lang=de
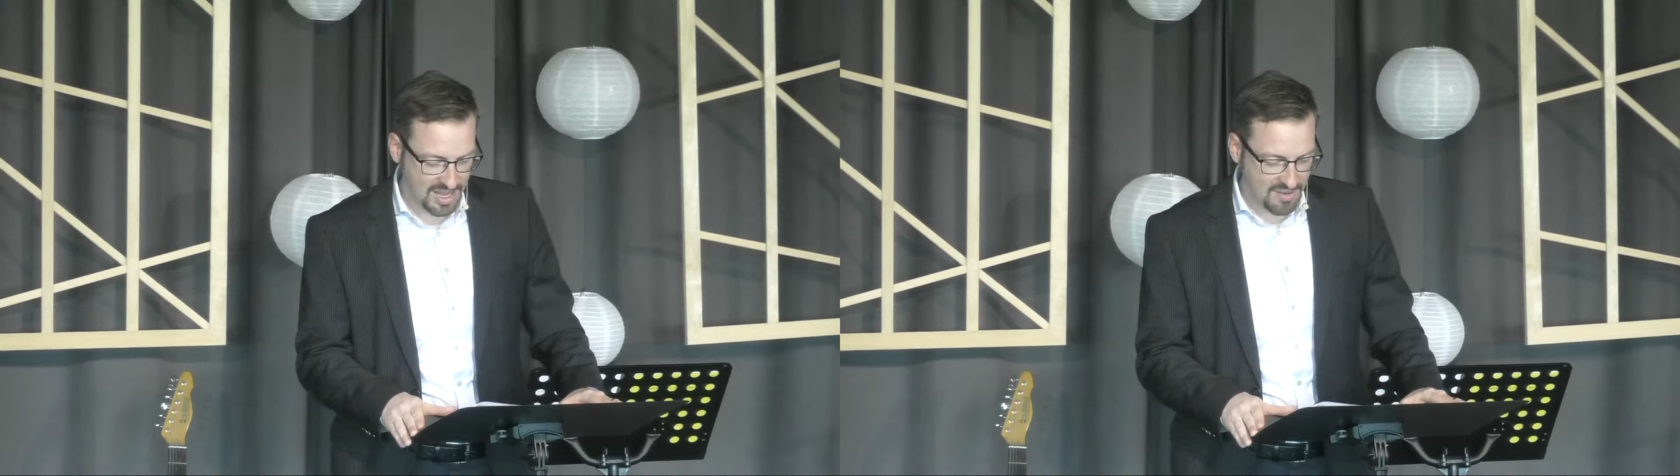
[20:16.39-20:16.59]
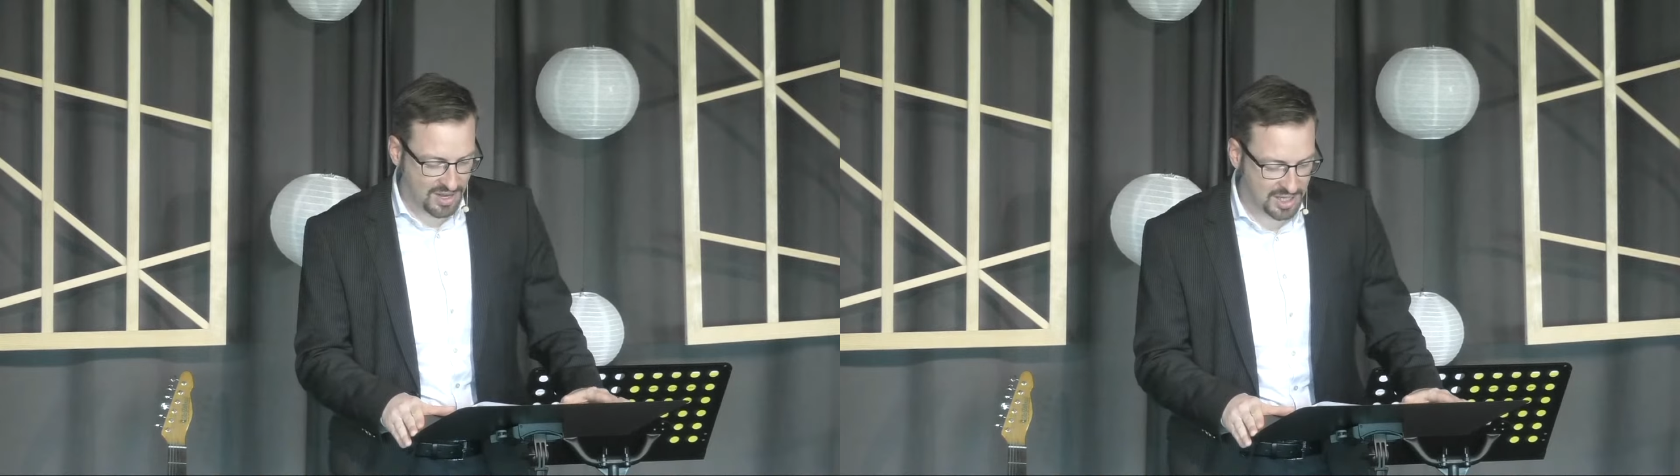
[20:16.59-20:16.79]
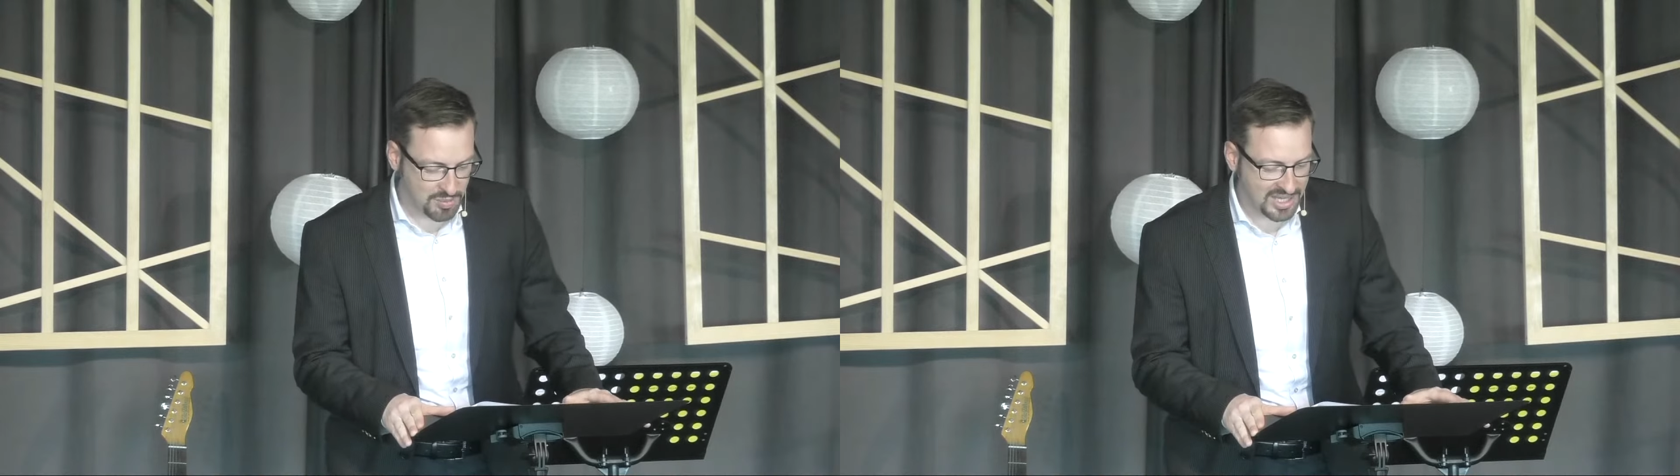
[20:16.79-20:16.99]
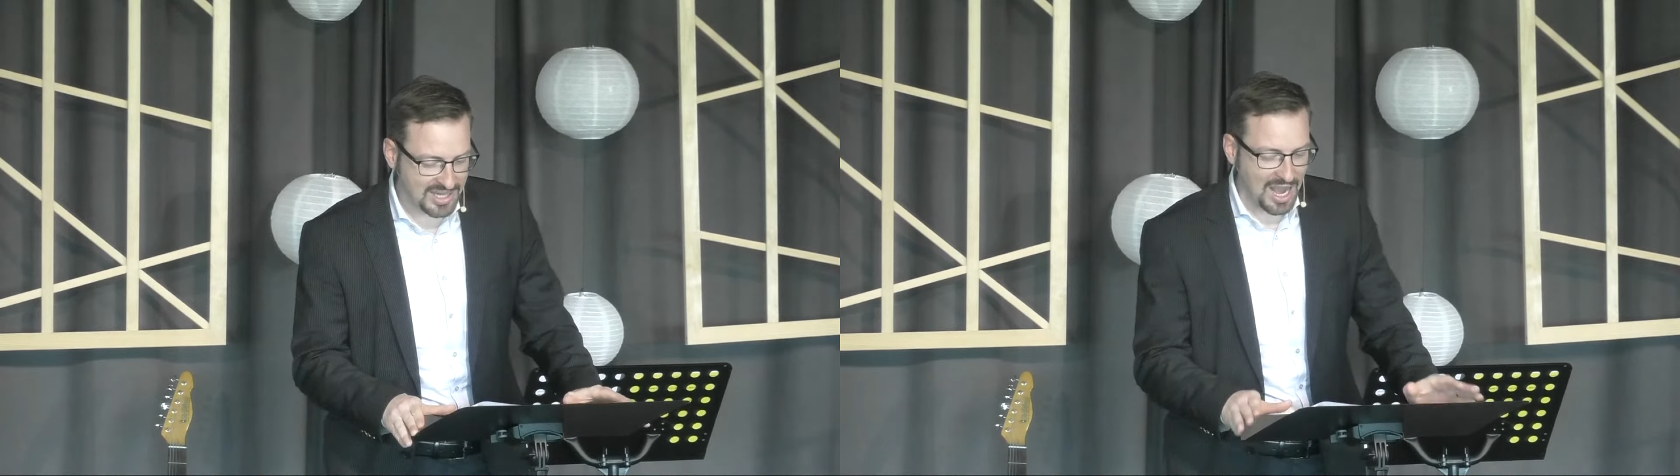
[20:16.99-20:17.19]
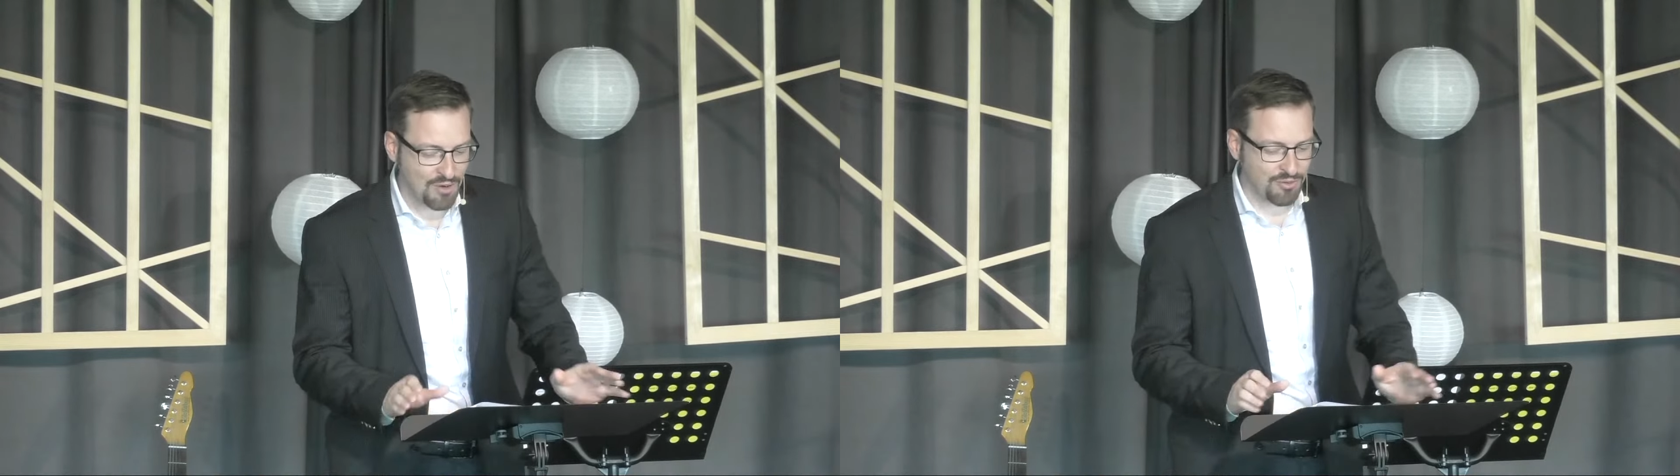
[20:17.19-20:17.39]
Wenn ich mich
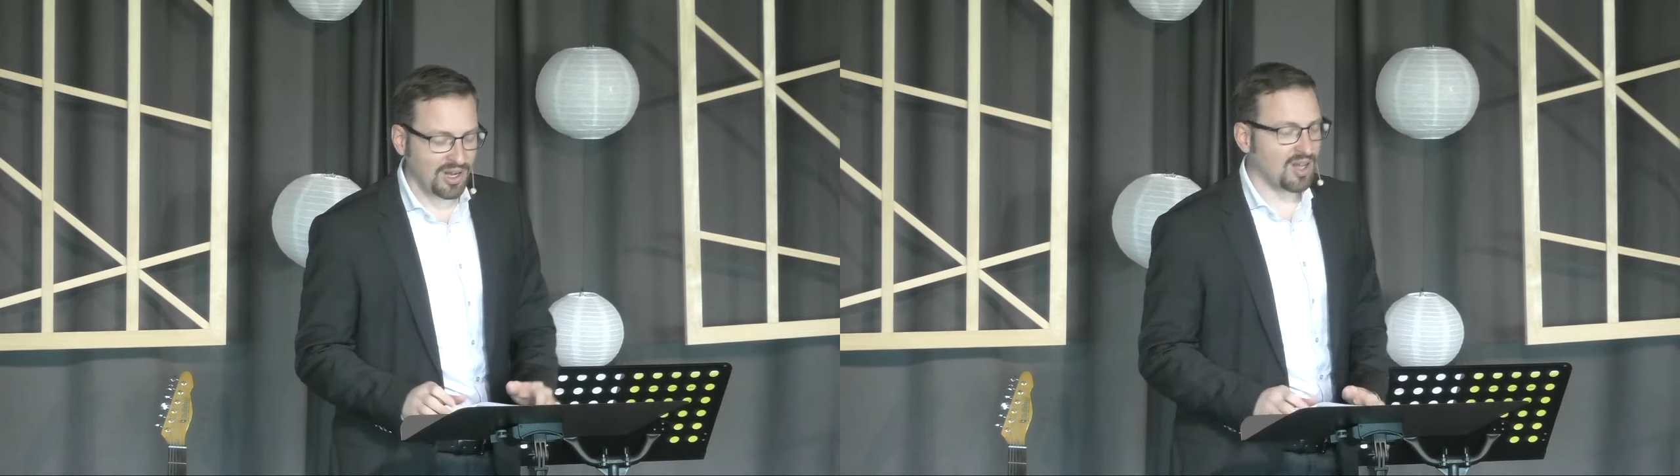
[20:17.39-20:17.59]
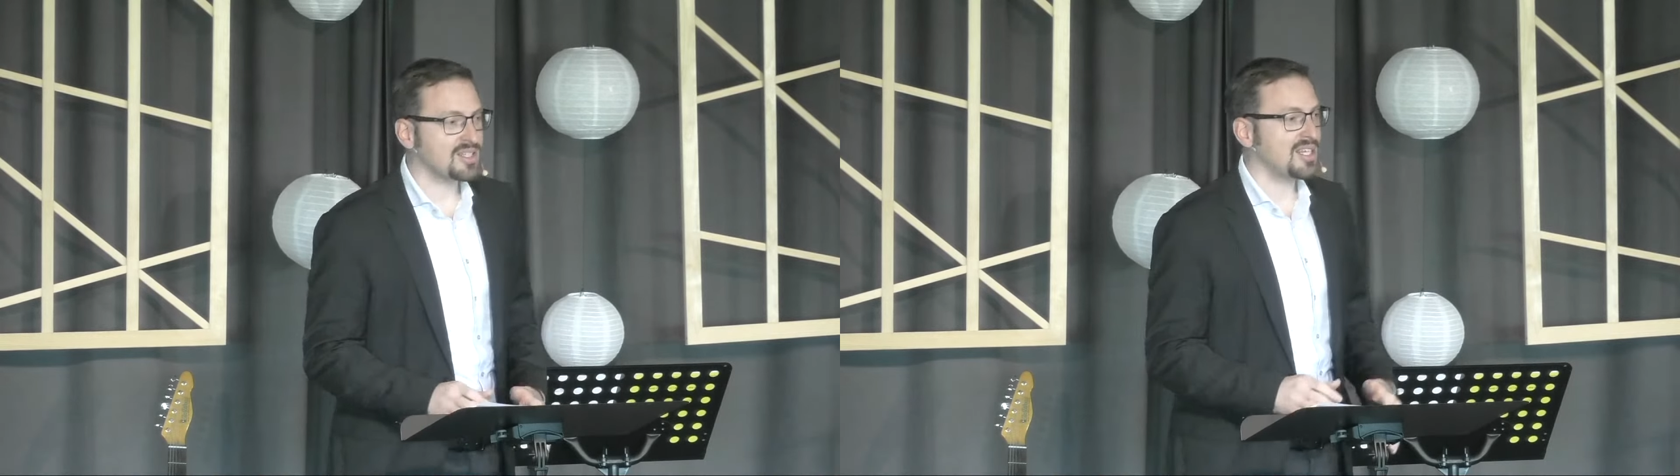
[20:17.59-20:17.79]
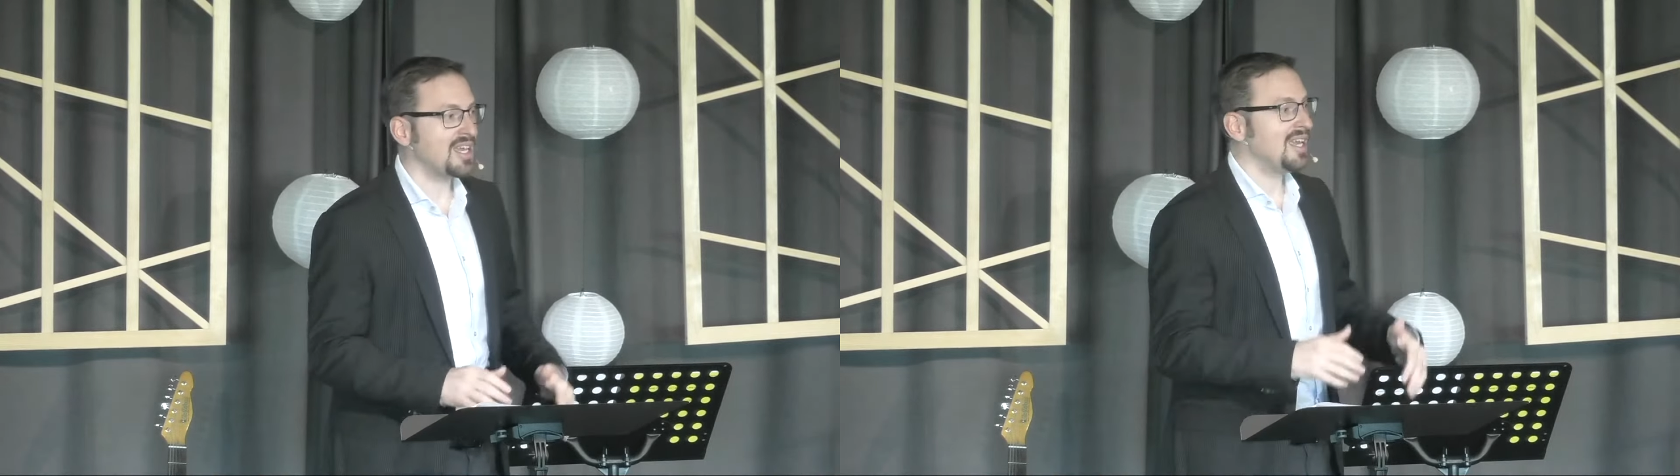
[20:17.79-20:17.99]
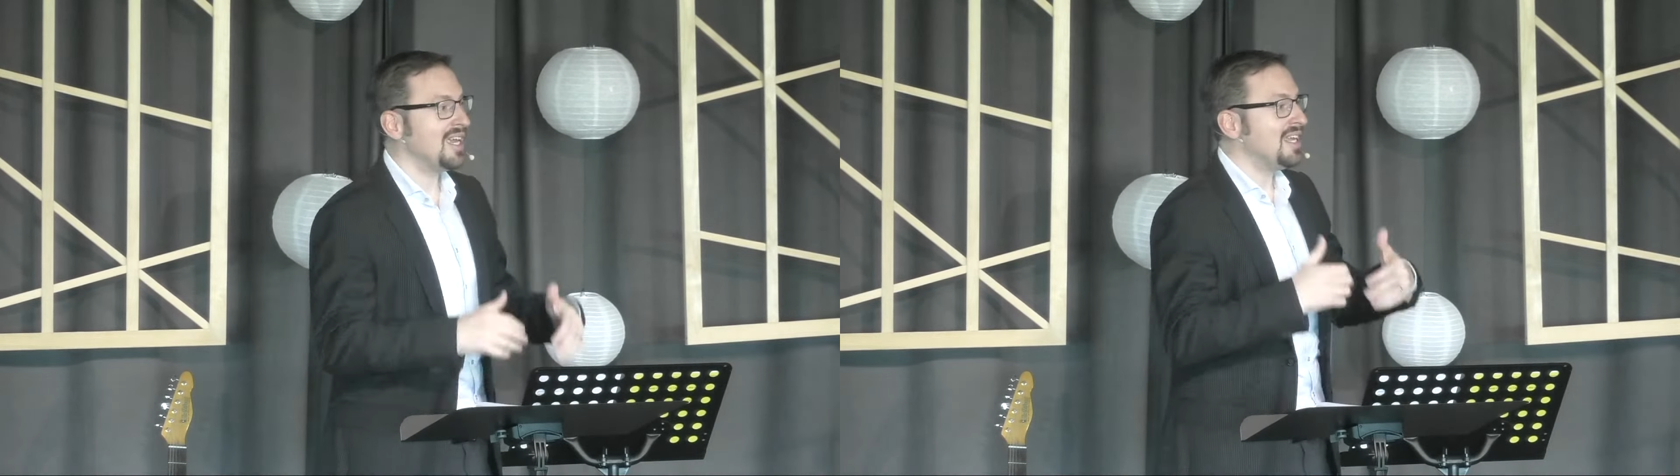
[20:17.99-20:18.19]
taufen lasse,